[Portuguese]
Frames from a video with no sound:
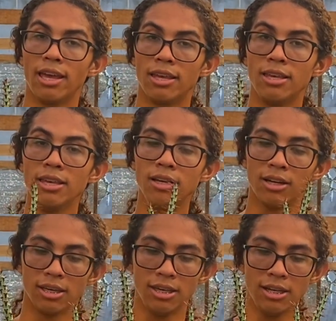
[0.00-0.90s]

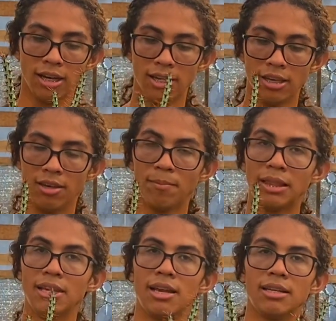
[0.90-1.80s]
rica, rica, rica em
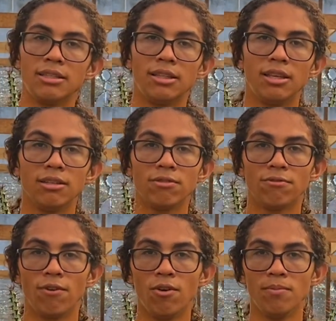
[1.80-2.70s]
materiais que
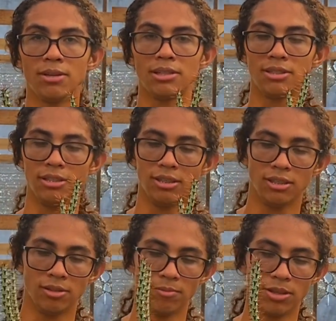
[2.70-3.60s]
transformem assim